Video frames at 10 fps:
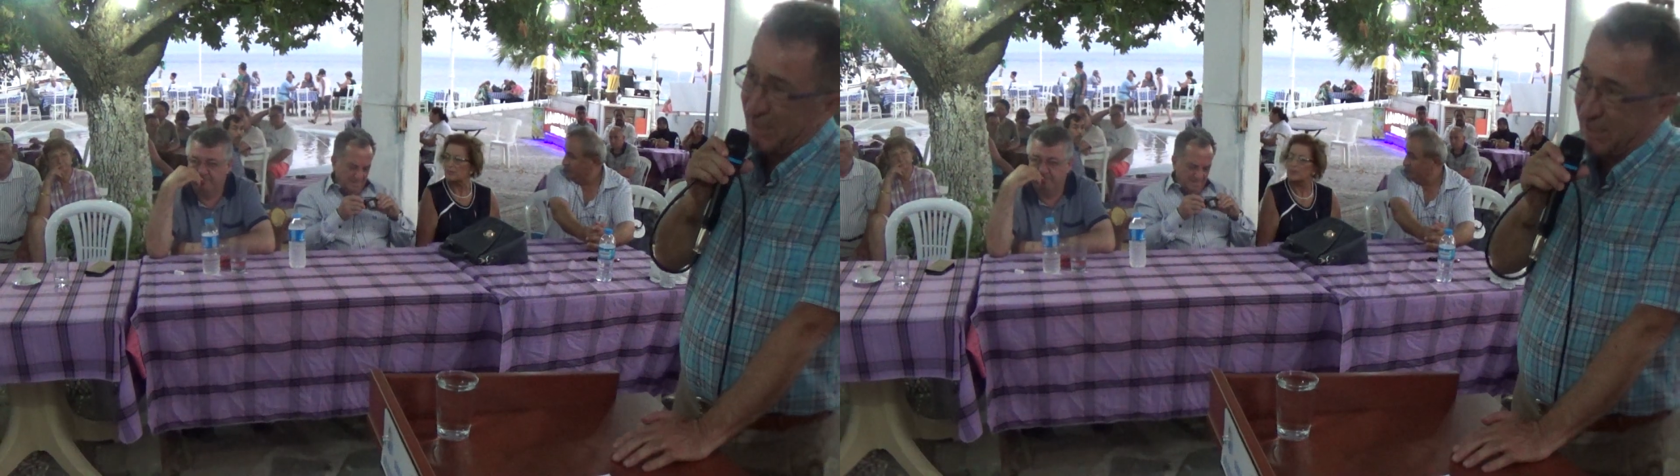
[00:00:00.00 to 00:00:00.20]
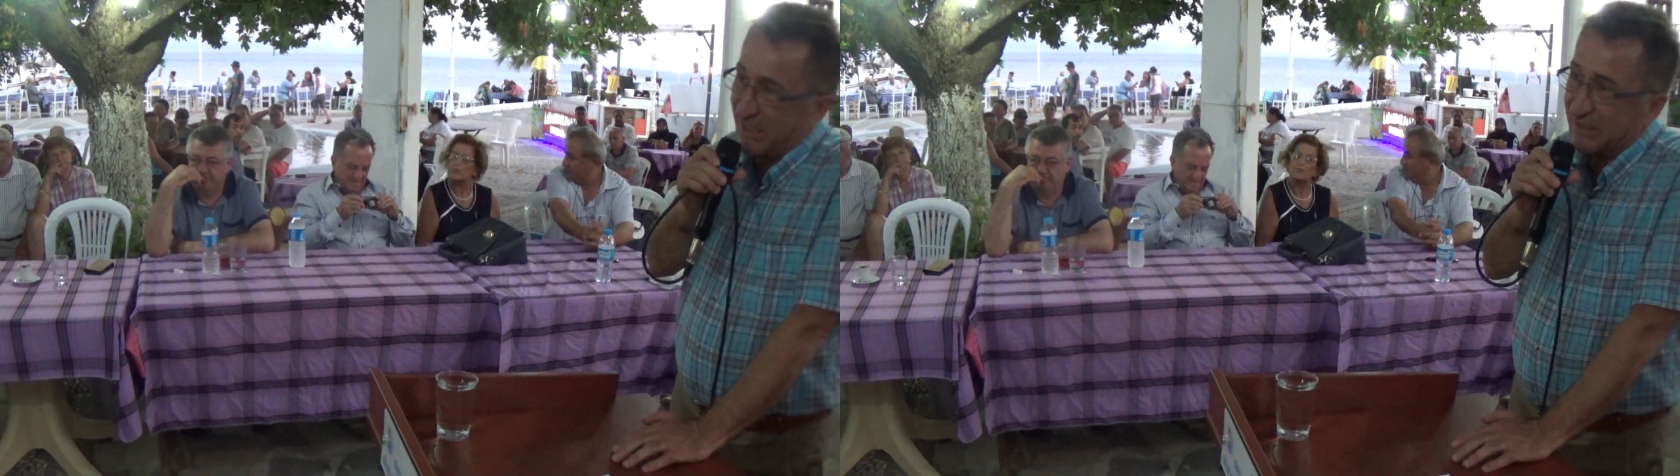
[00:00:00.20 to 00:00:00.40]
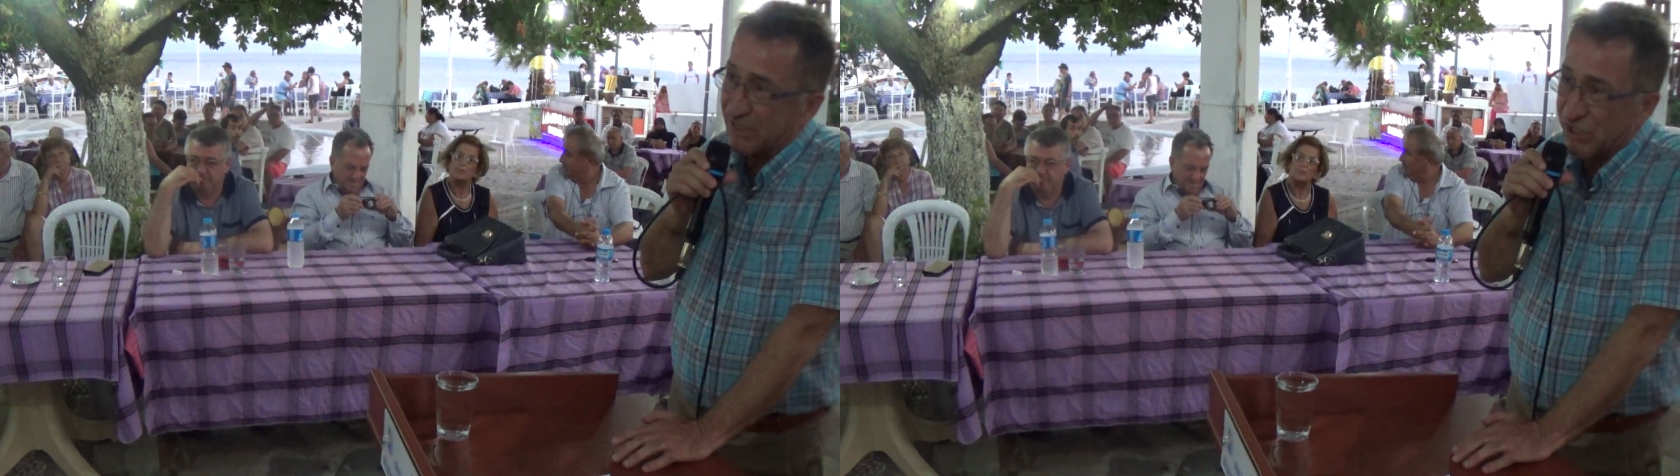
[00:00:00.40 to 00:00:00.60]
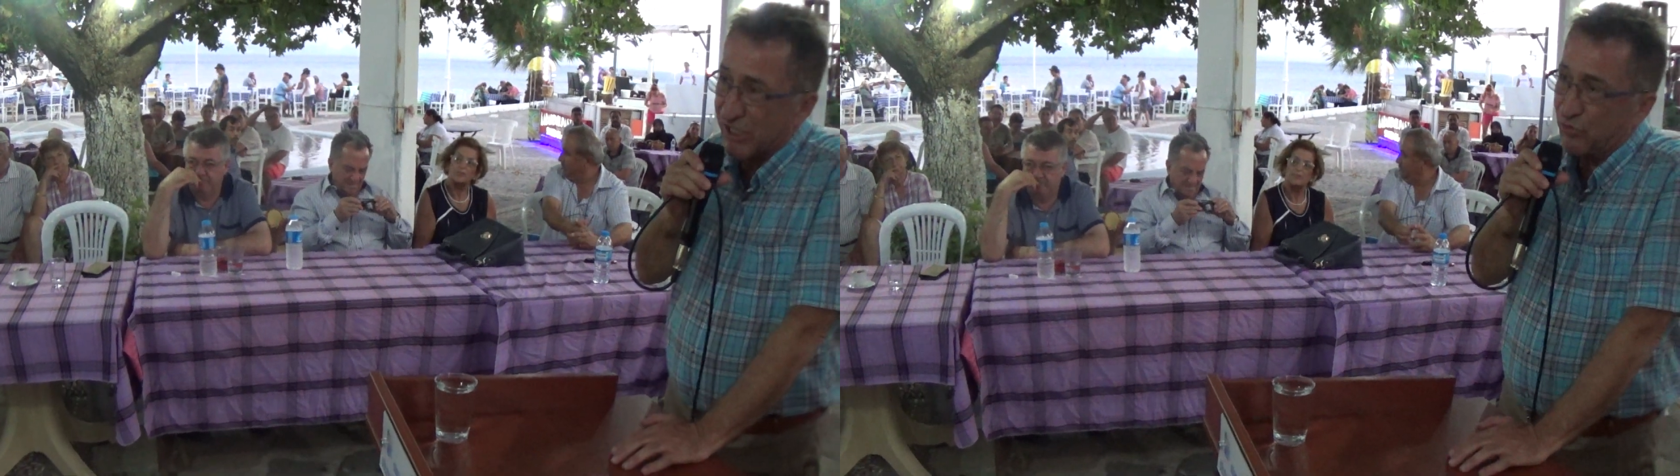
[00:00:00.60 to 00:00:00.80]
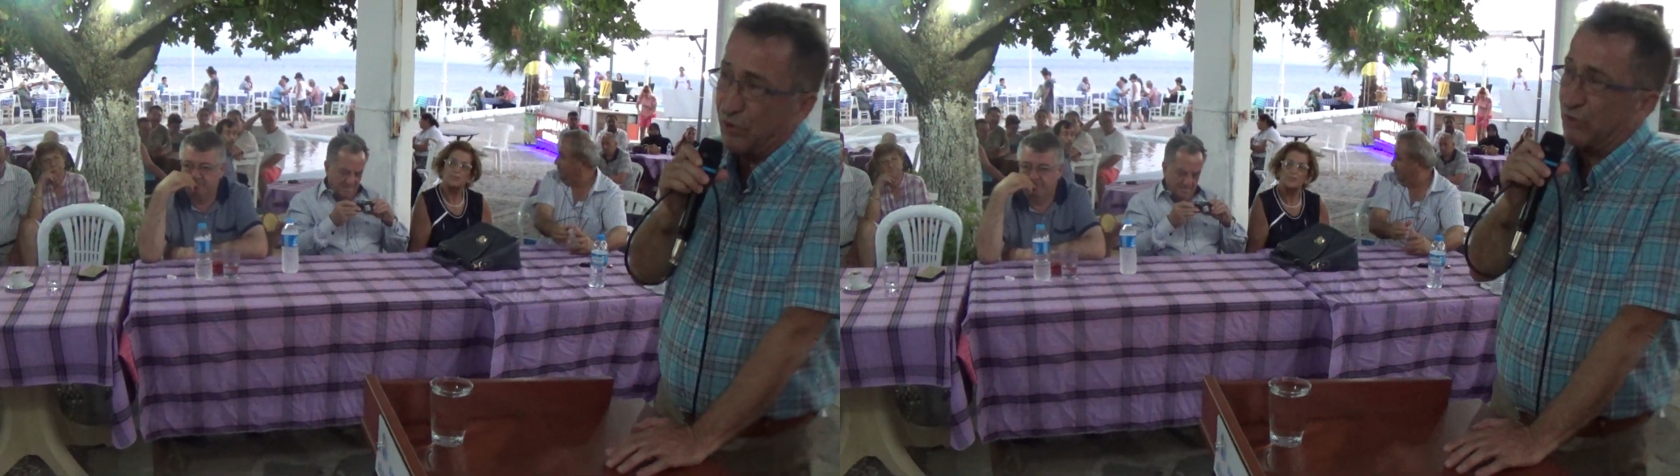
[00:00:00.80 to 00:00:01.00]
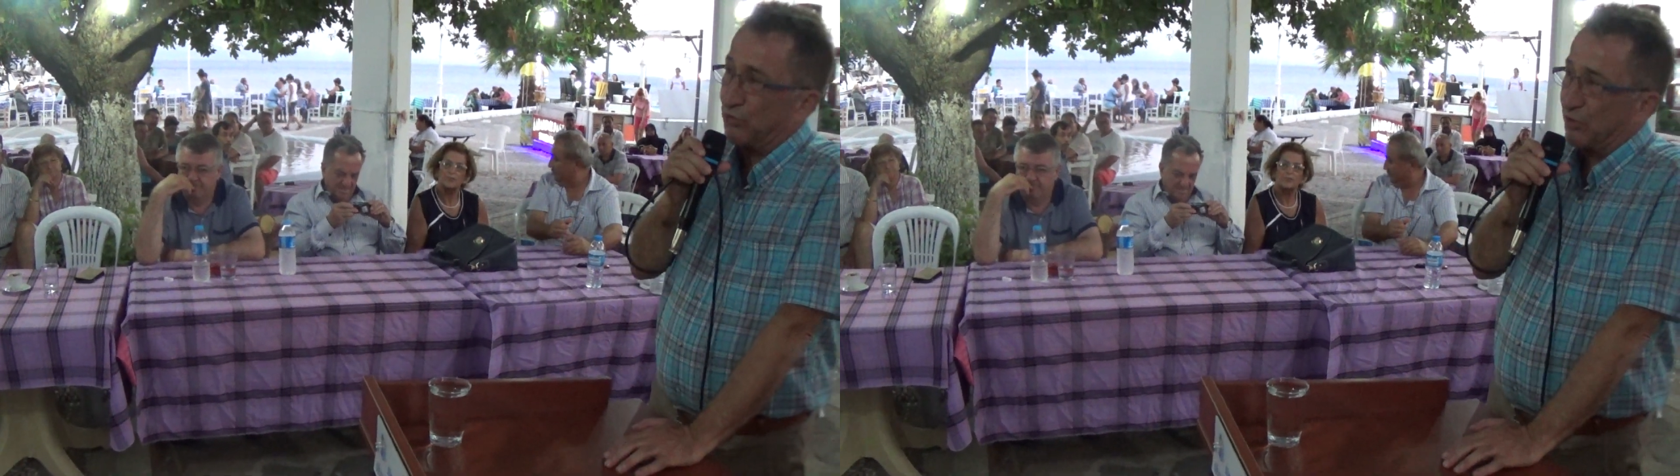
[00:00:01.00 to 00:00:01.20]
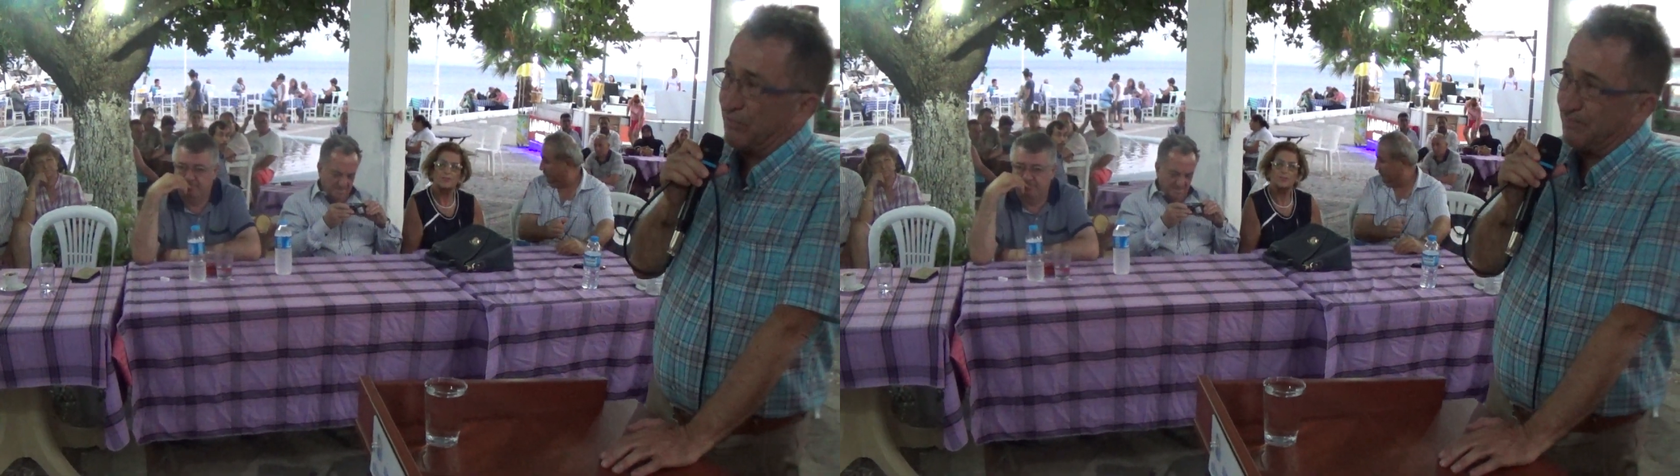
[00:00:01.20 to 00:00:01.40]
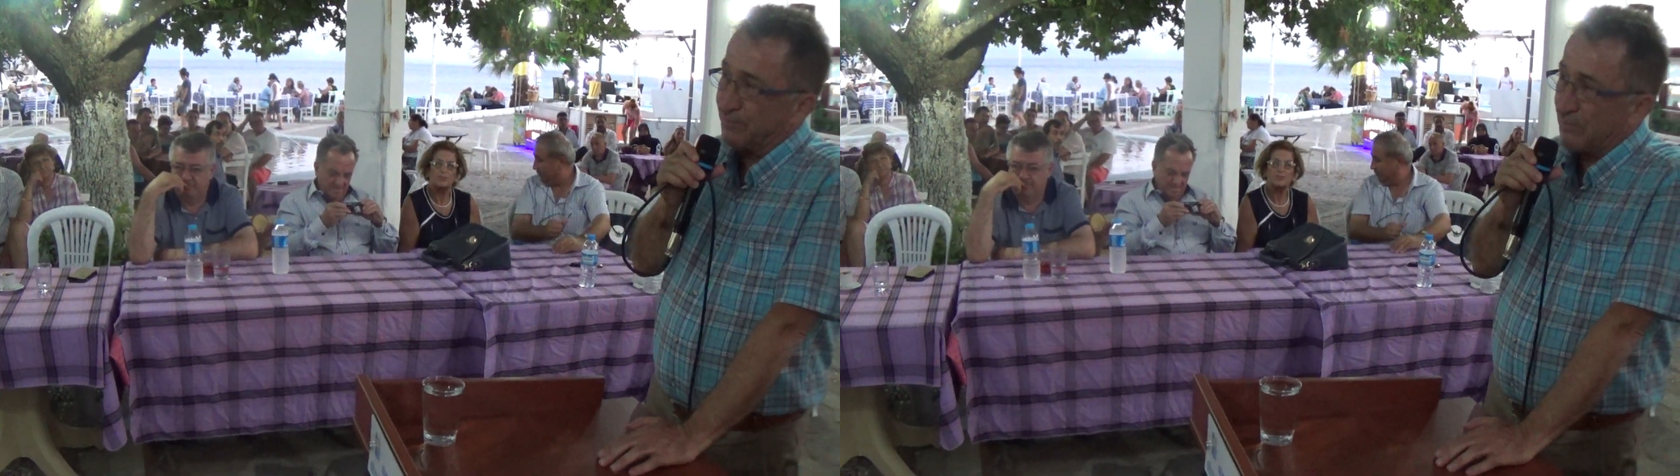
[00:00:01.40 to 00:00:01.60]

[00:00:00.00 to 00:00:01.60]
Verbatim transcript: tekrar teşekkür ediyorum.